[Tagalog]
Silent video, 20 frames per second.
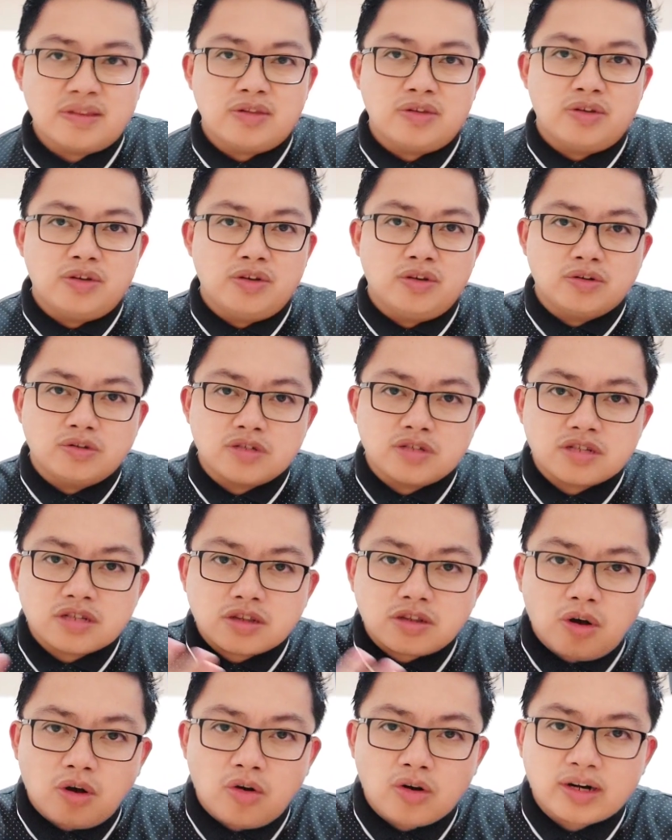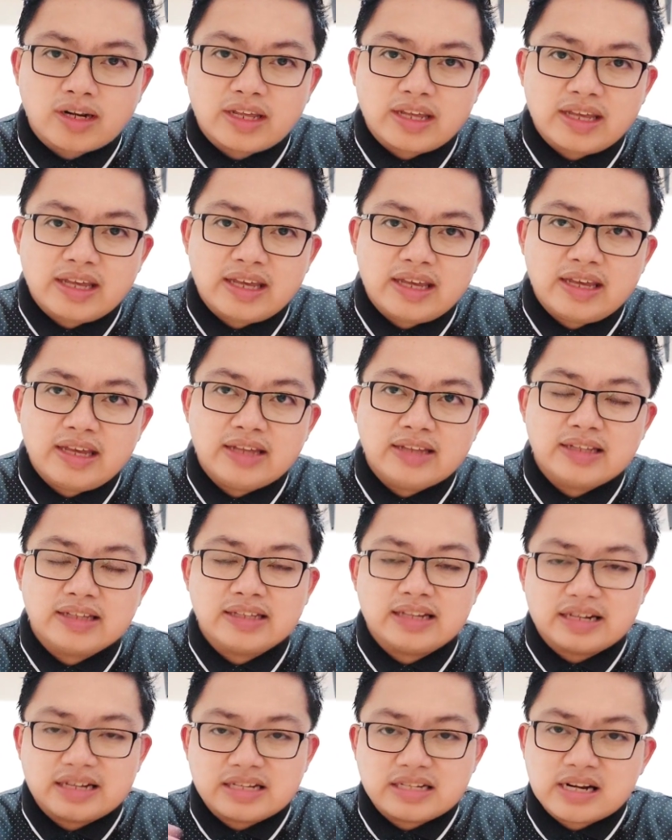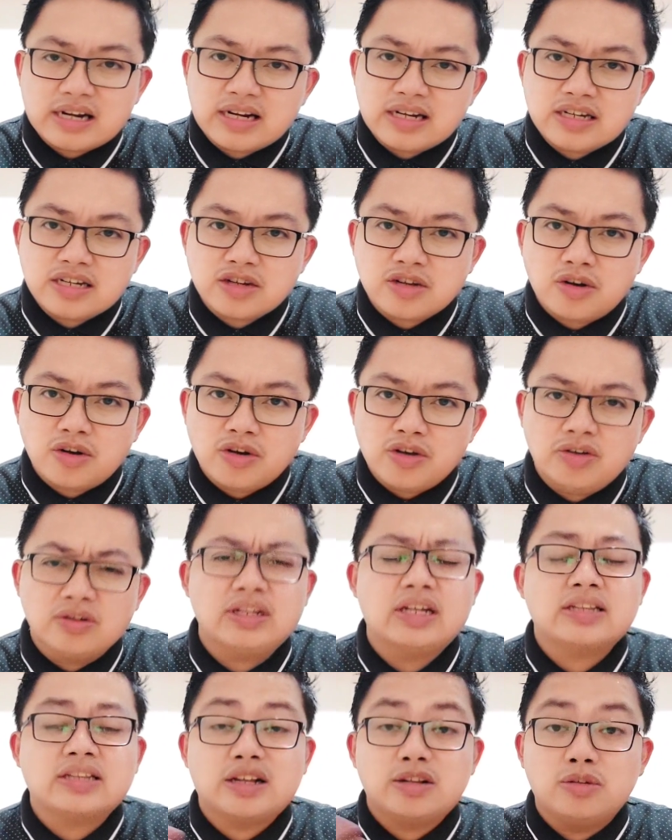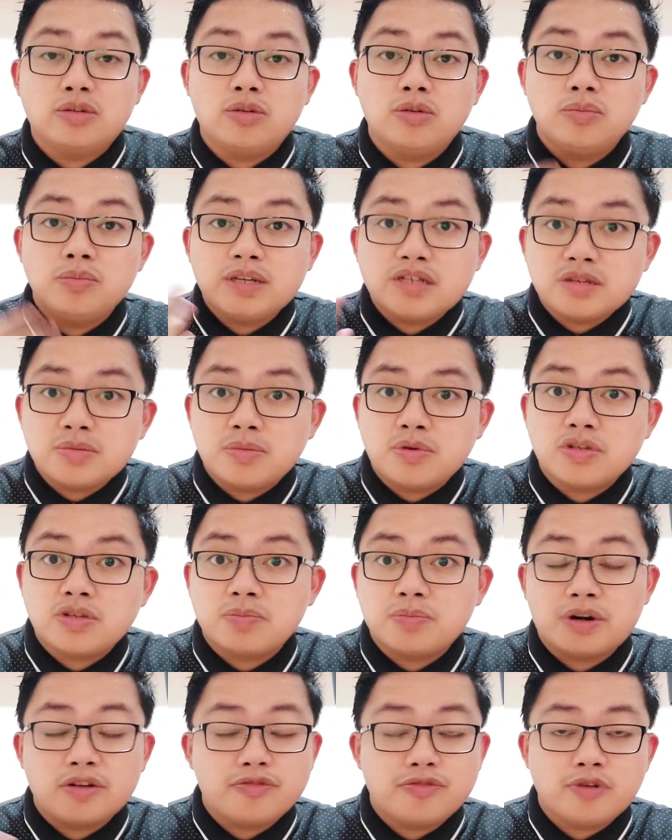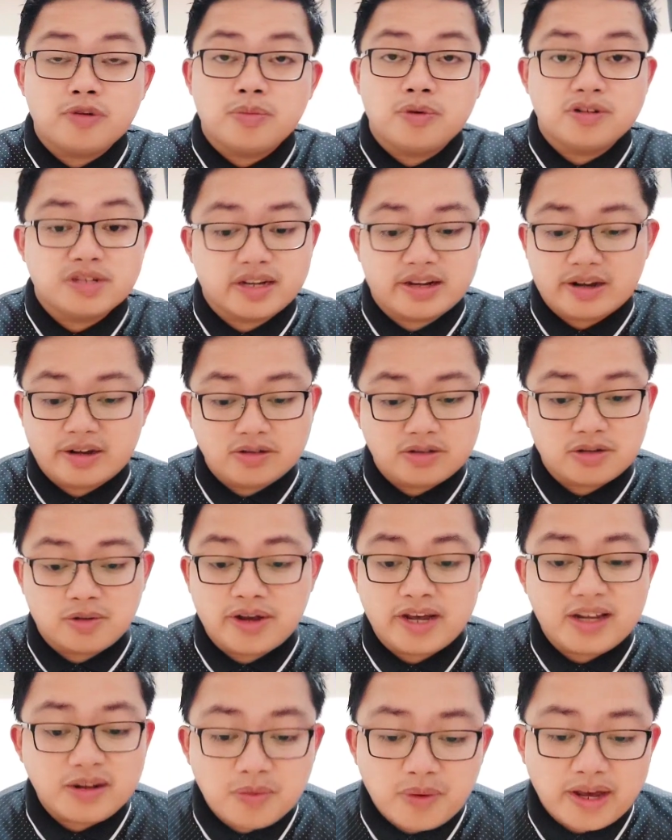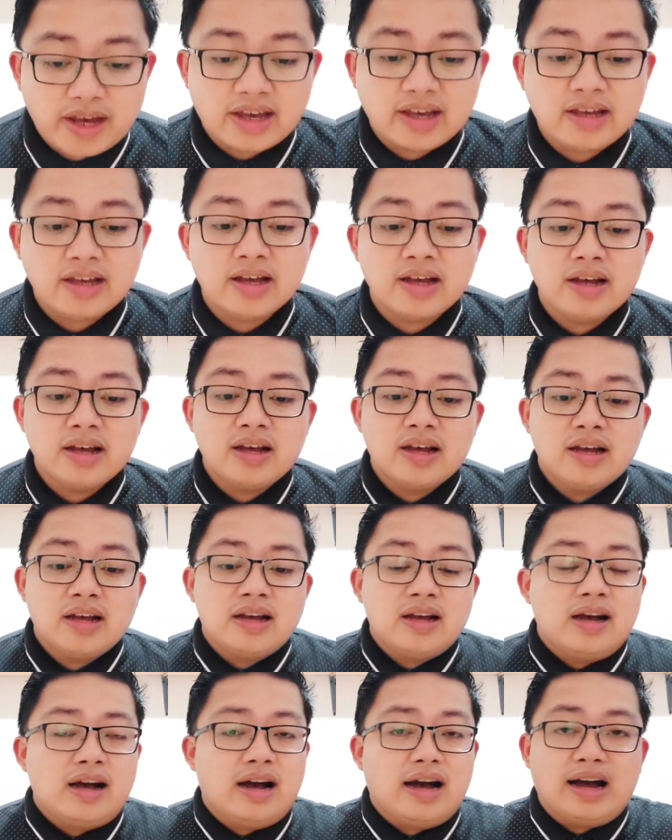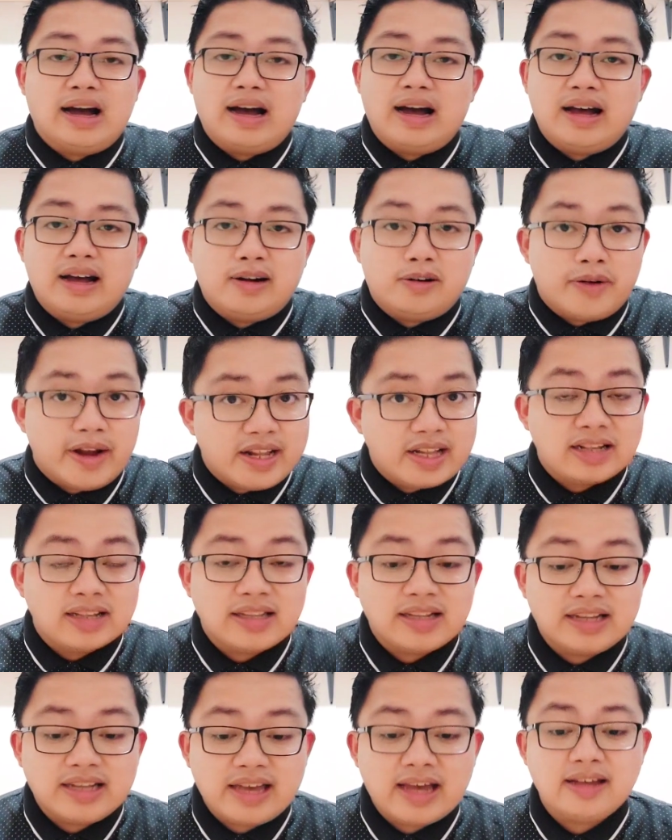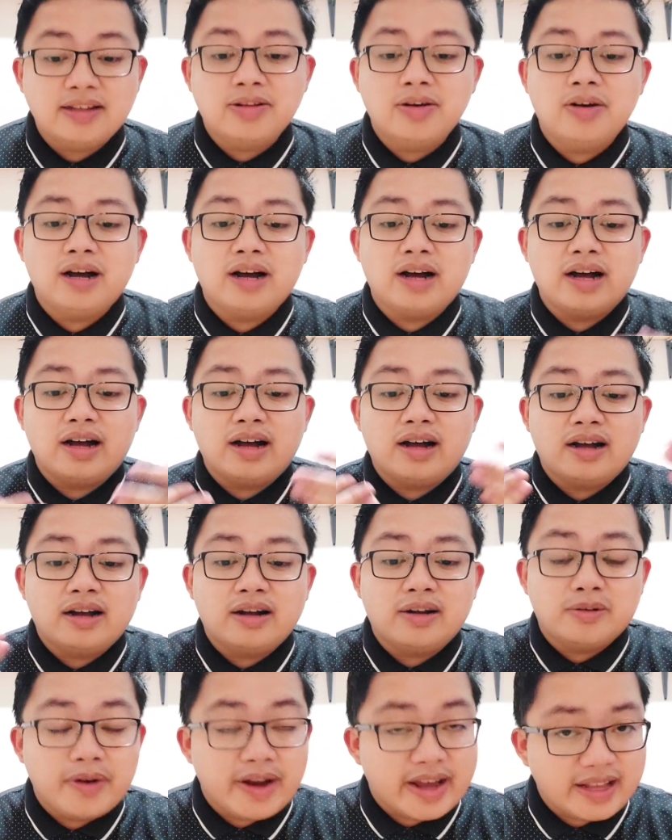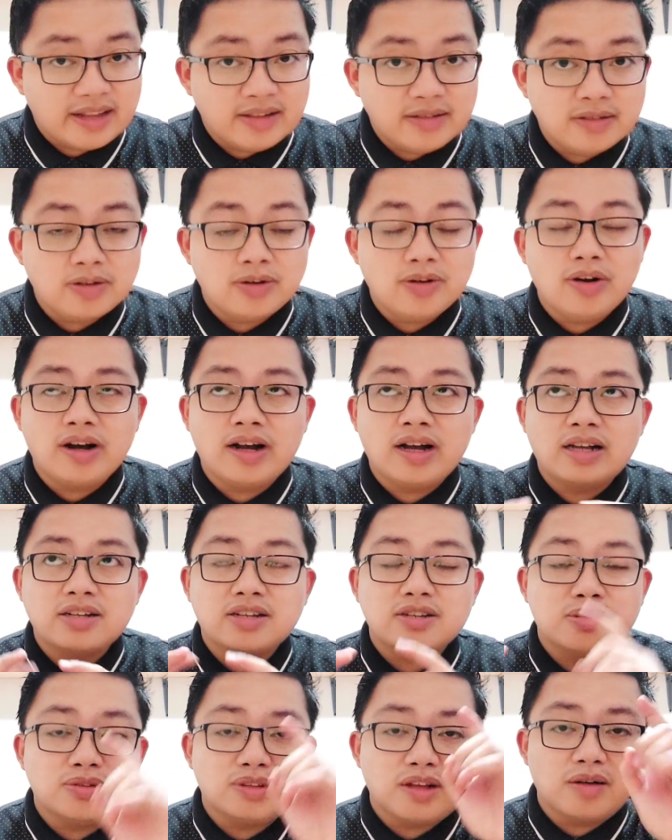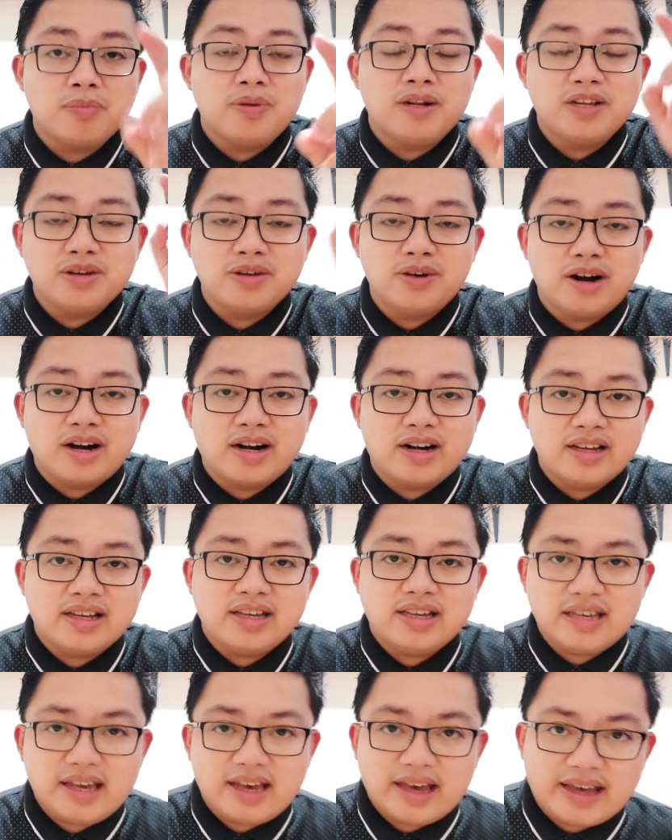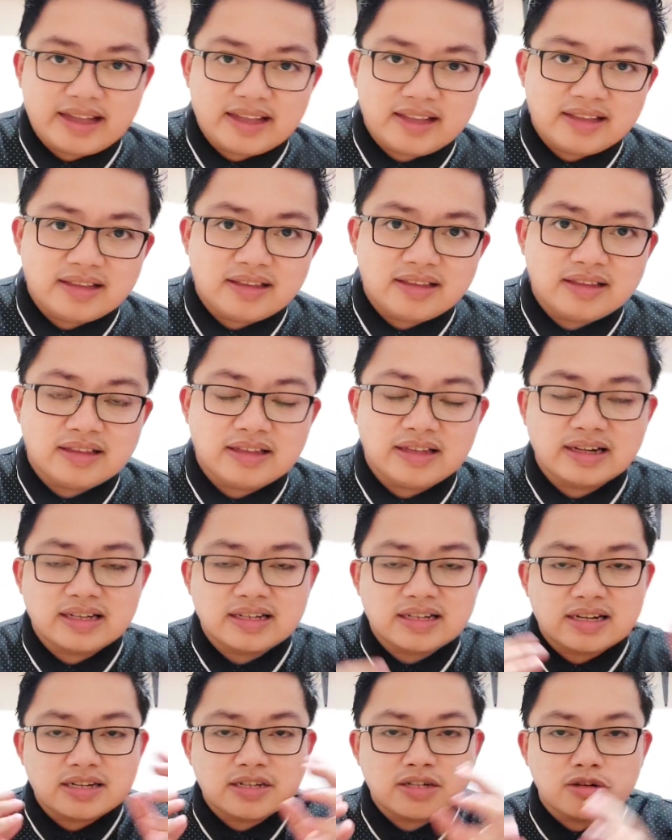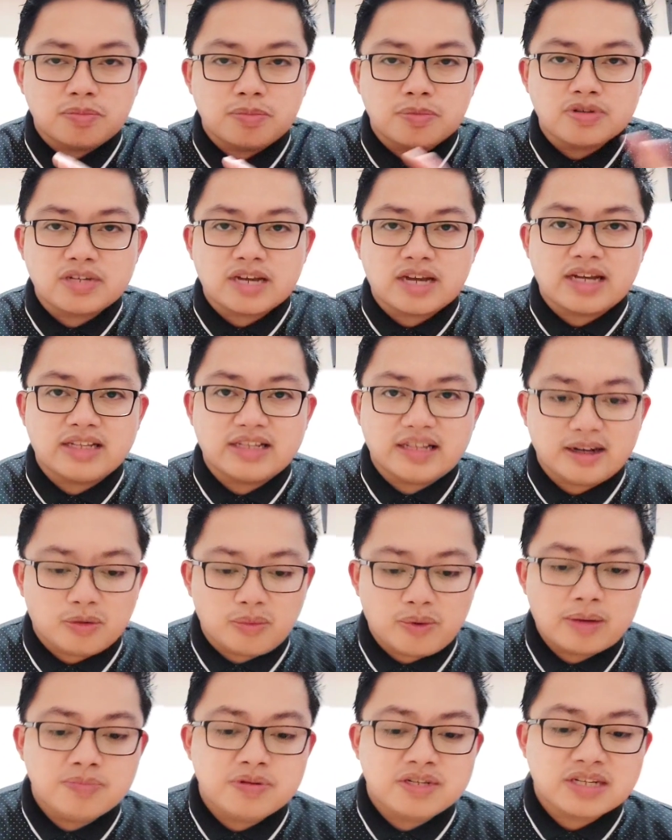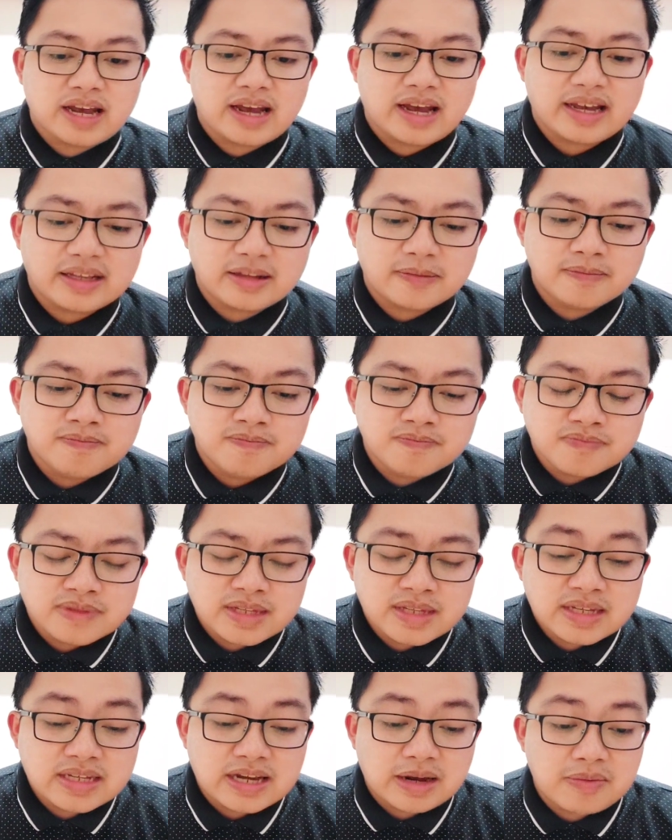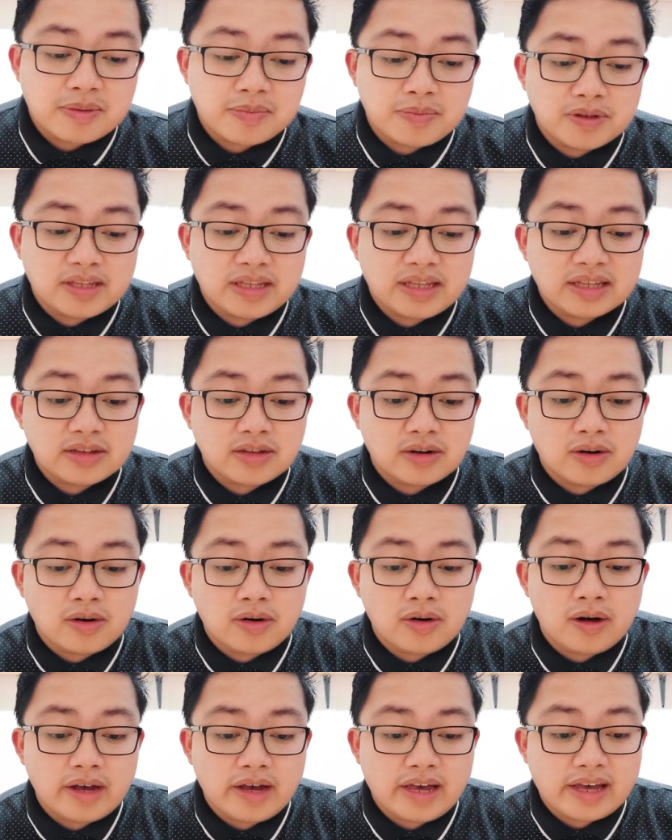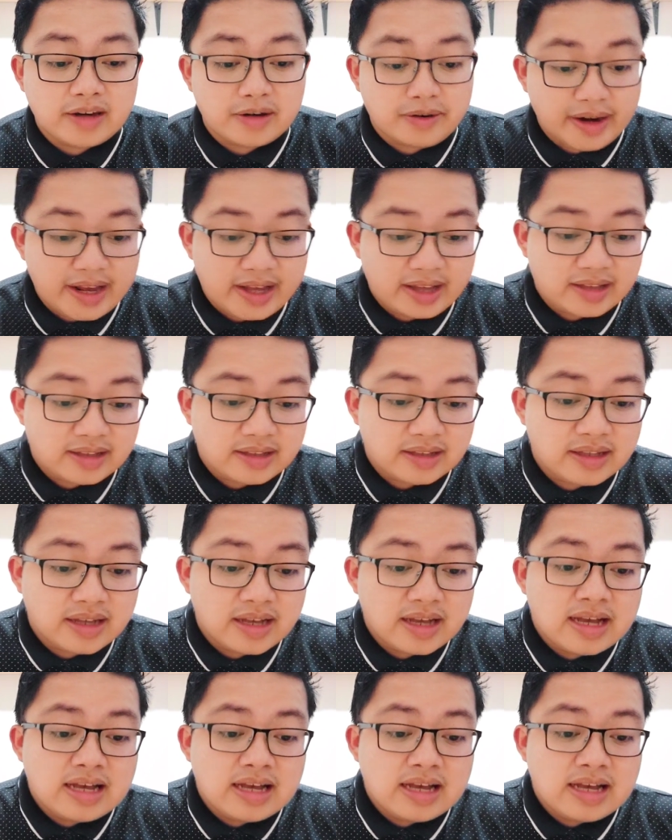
no, yung story na na-research ko, yung natanong ko mismo sa perfumer. So anyway, uh, Ren Atelier, no, ang Ren, no, uh, so W-R-E-N, ni-research ko po sa kanilang website. Sabi po dito, a Ren